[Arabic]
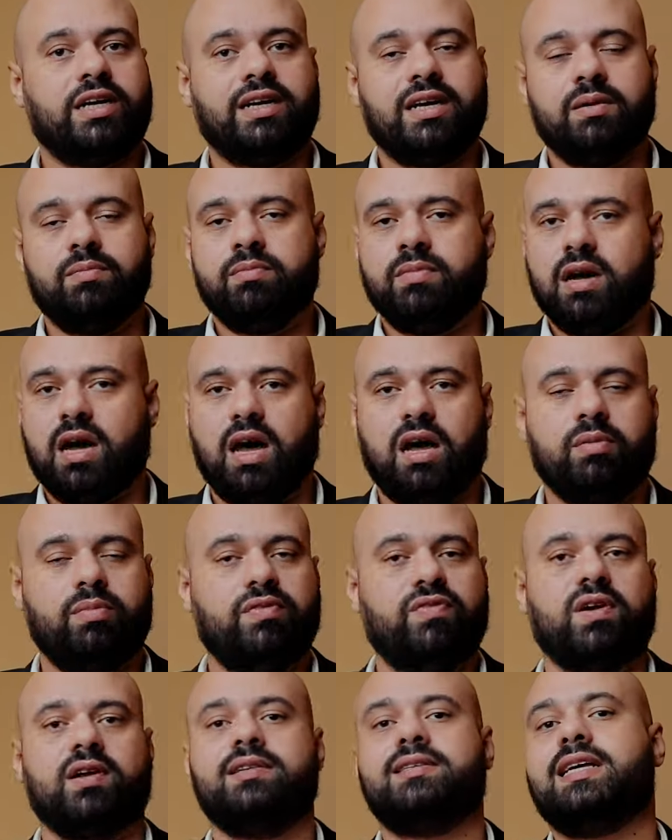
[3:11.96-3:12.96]
مترجم
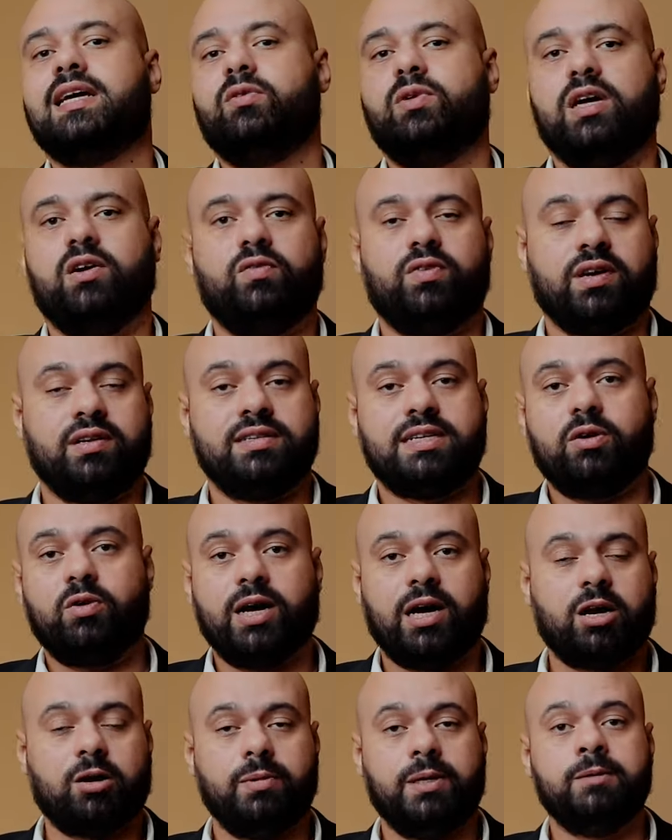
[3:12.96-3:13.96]
عربي فرنساوي او
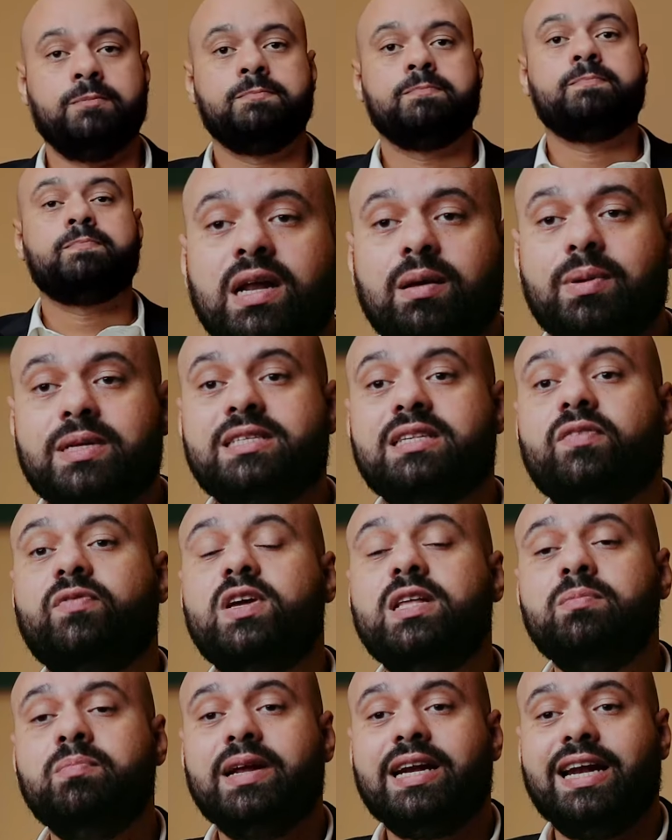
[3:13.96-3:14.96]
فرنساوي عربي فانا
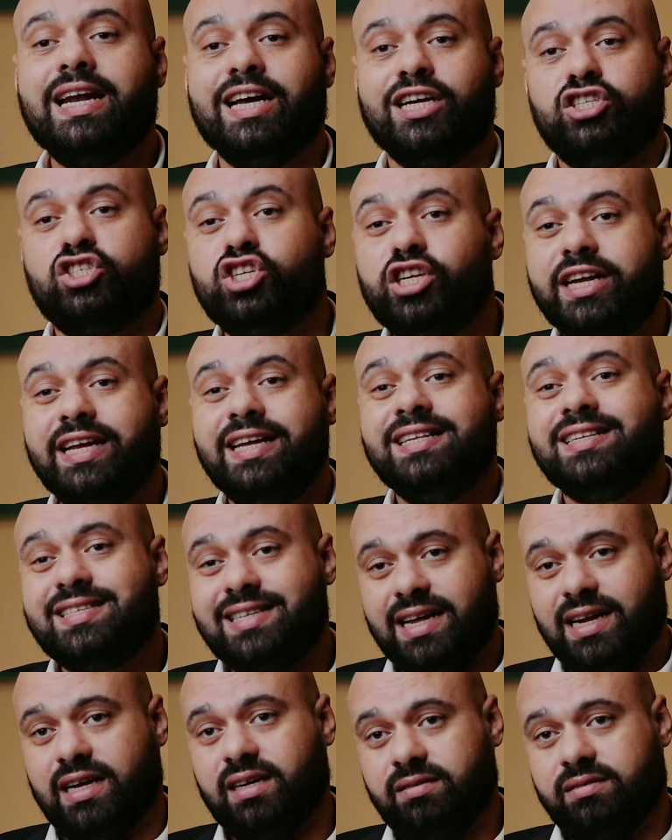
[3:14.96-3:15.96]
بستفيد من ال
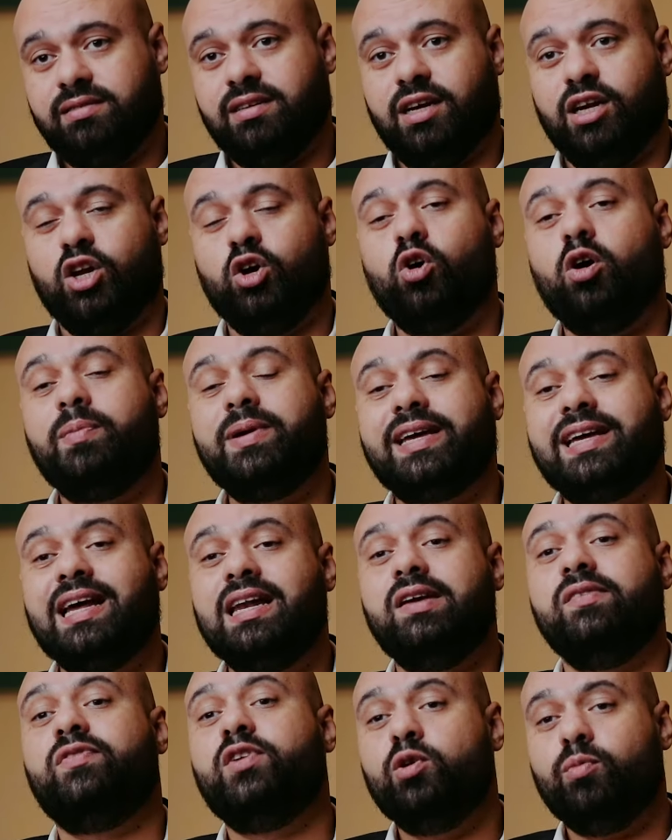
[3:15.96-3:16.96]
20 سنه اللي هو
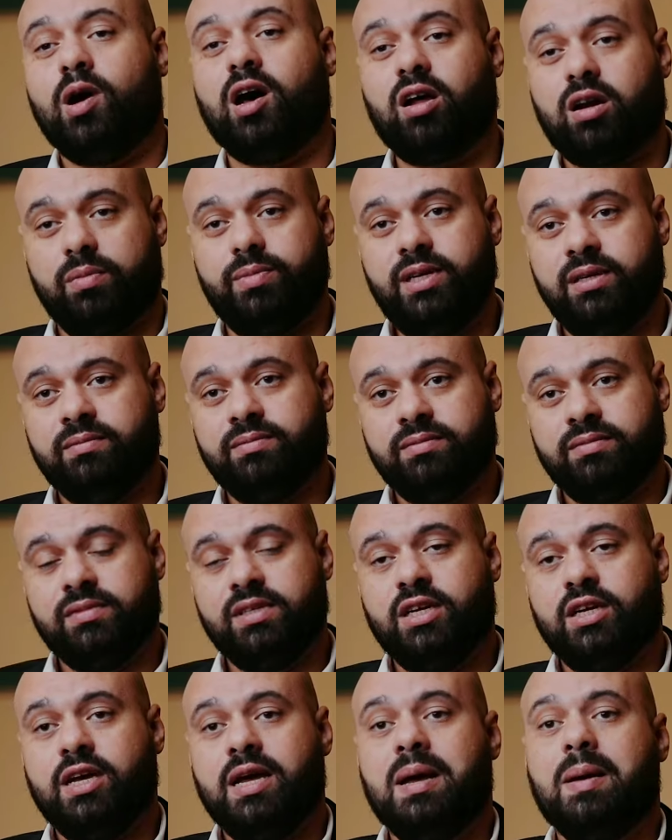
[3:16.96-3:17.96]
بيتكلم فيهم عربي
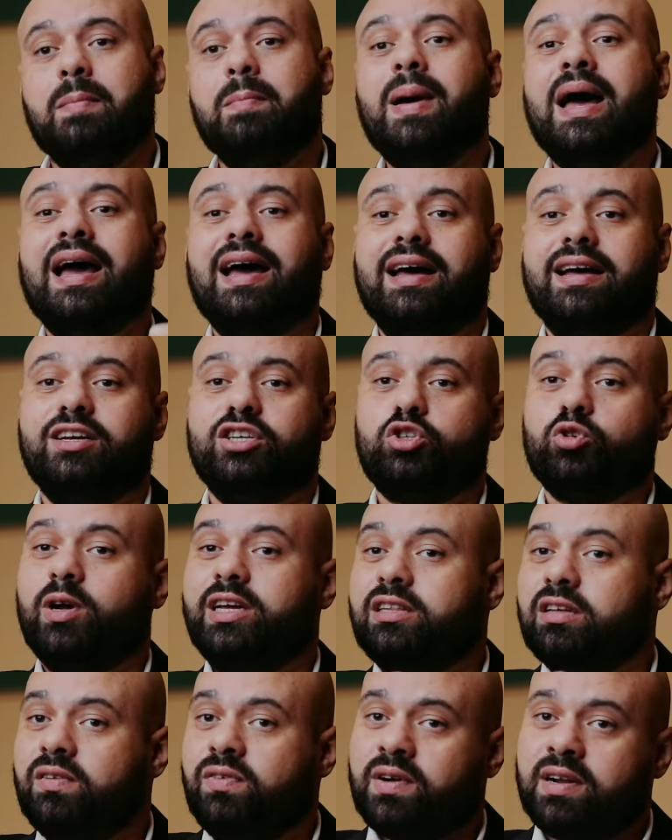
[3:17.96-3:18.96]
مع
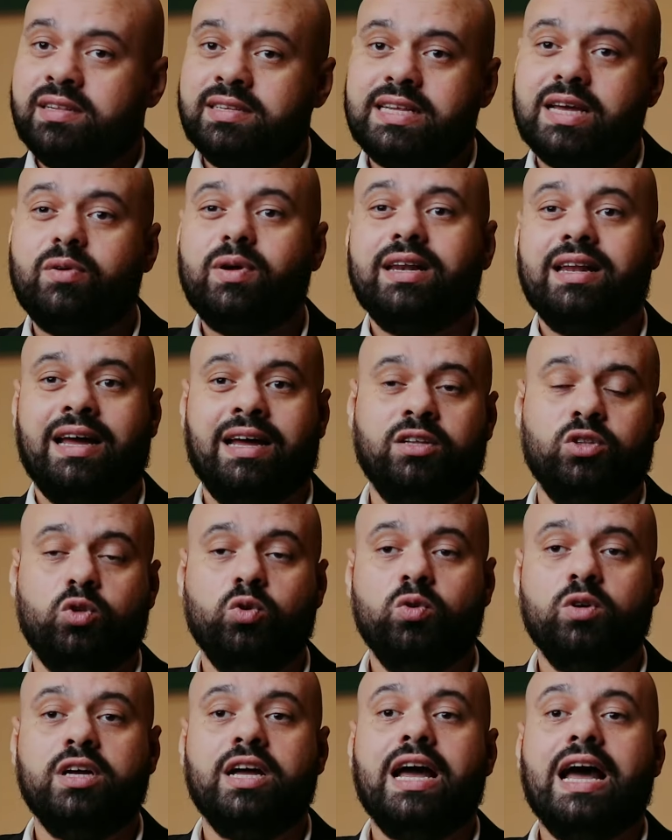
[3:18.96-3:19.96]
شويه الفرنساوي اللي
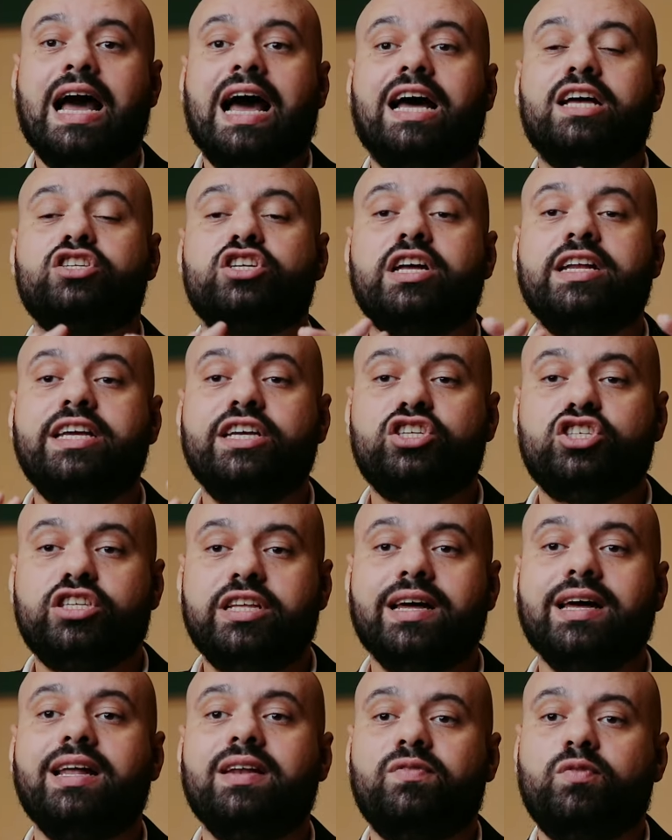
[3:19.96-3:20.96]
عنده عشان
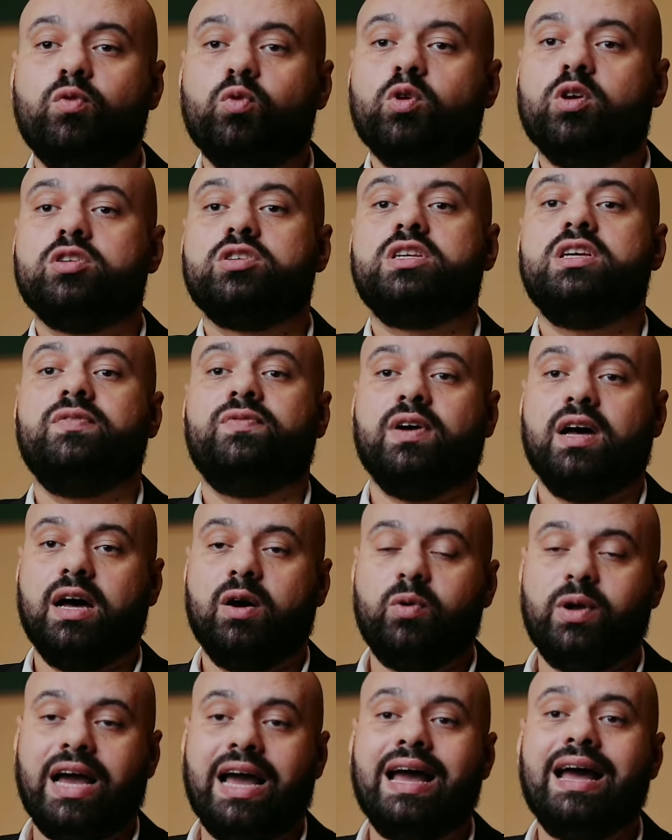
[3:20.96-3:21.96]
يشتغل في
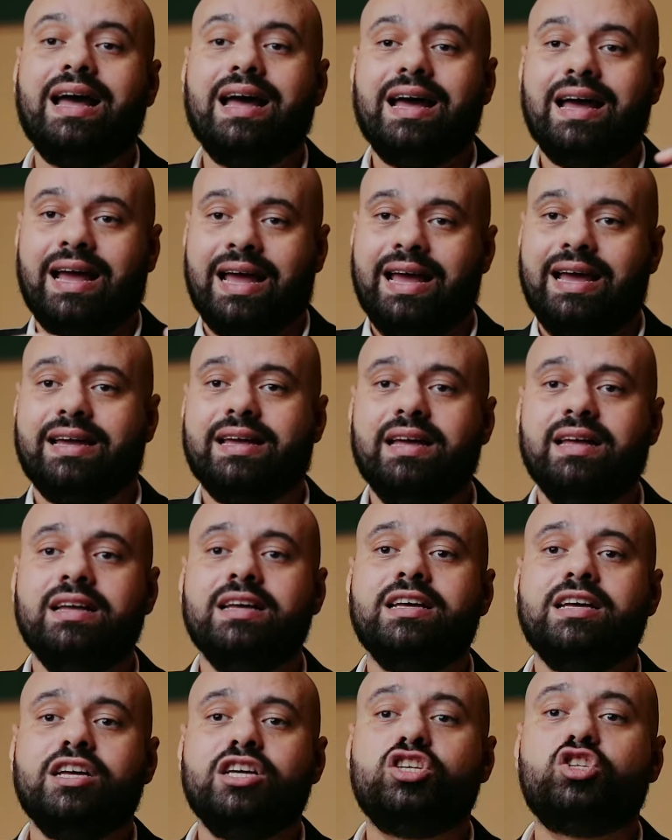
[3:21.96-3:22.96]
وظيفه او يحقق
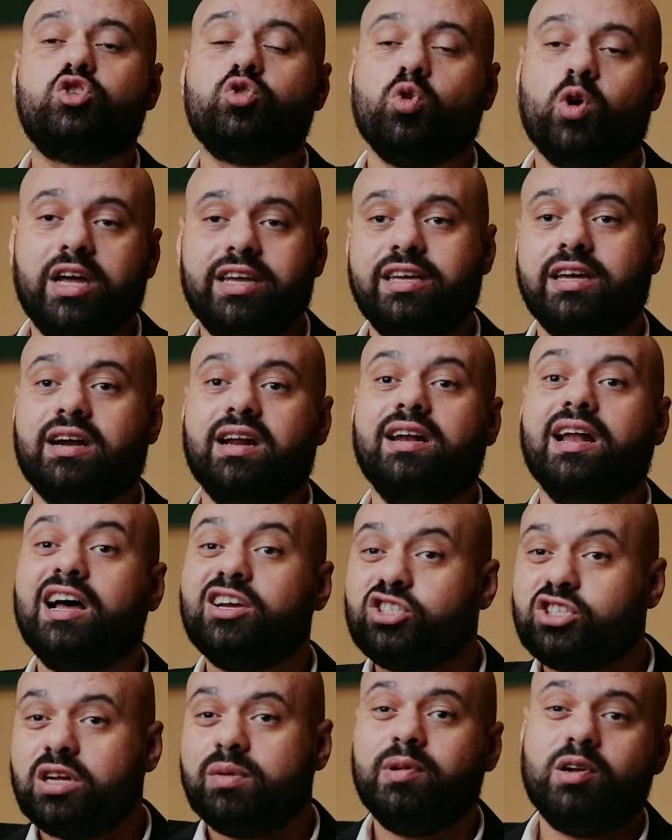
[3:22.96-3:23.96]
حاجه الصغير
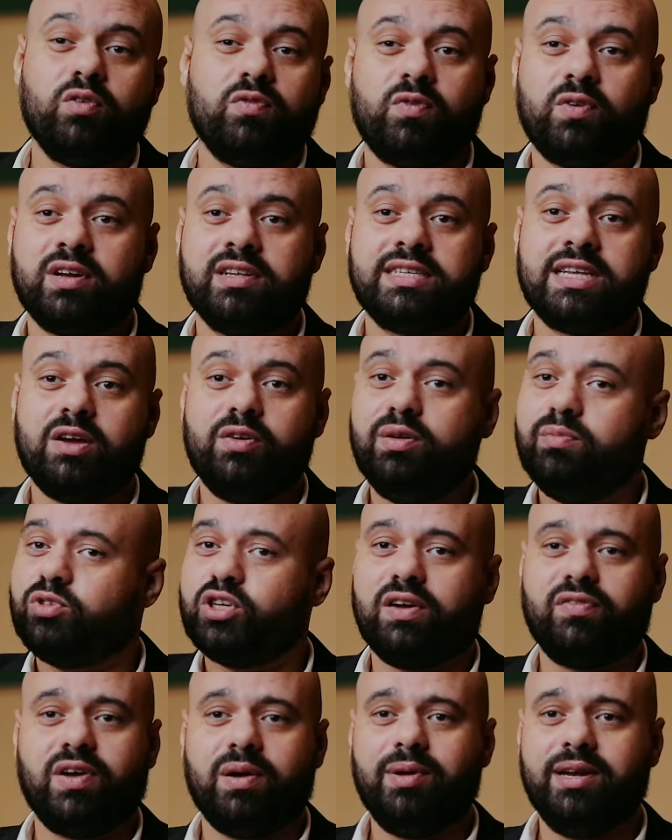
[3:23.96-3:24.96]
اللي اشطر منه في الفرنساوي
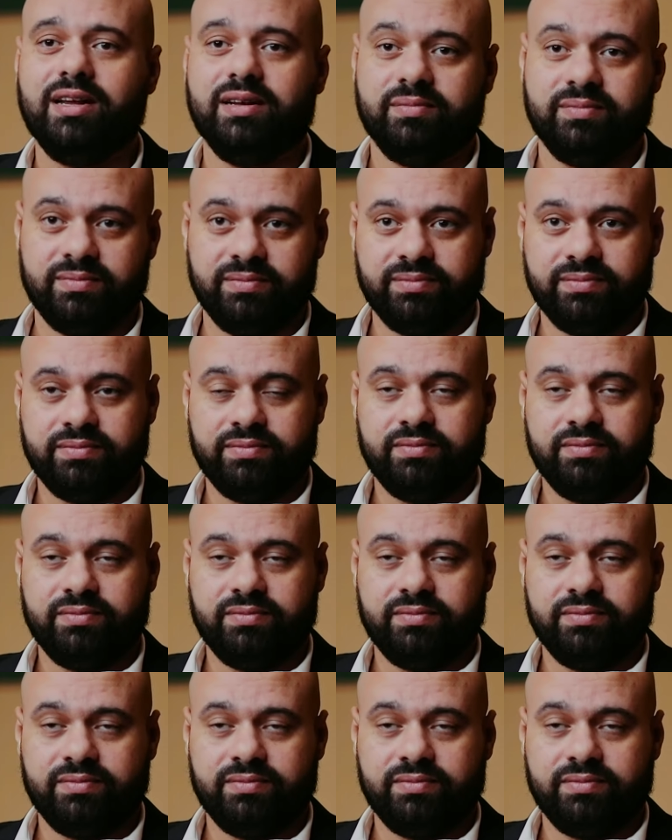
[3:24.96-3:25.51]
مش عارف يعملها